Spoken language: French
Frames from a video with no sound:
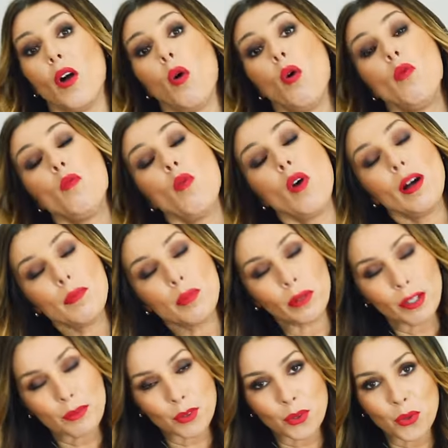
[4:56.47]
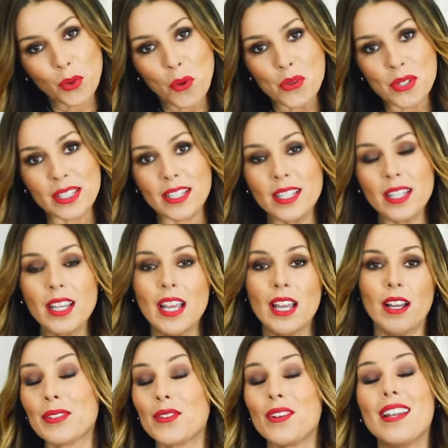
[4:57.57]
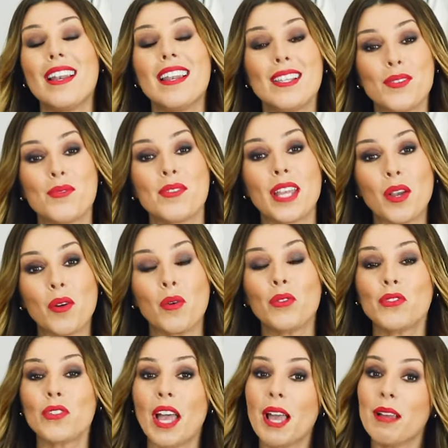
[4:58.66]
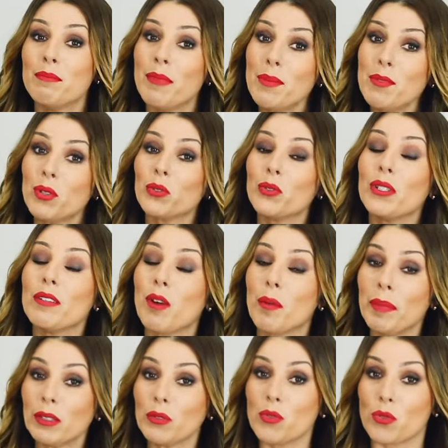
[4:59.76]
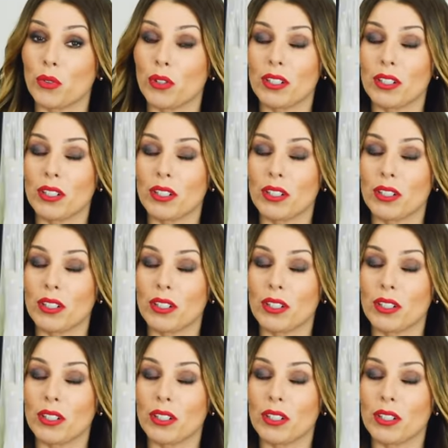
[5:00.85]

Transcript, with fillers: au moins pour les photos aussi, parce que les souliers comptent, même si on ne les voit pas toujours.